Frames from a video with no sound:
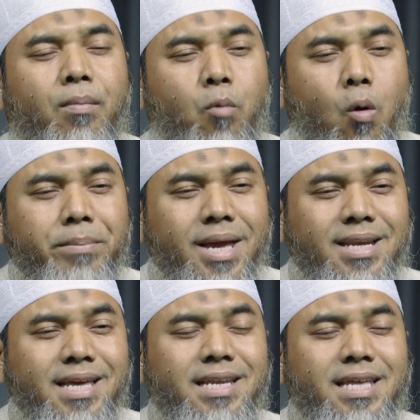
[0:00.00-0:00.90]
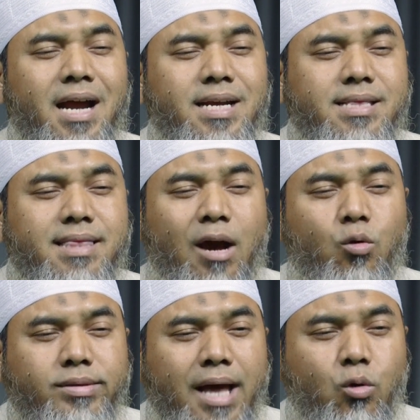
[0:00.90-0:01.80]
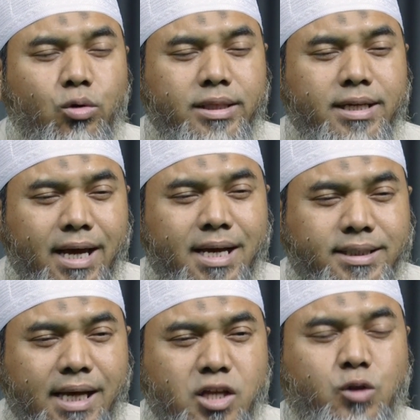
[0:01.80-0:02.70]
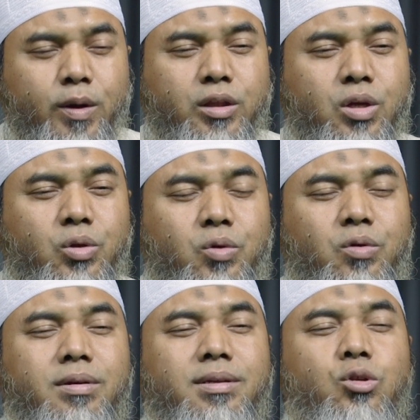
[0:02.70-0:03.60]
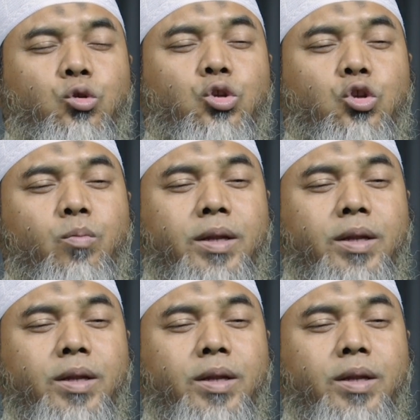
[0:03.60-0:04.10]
Mukminin yang ditakut-takuti dengan cara seperti itu justru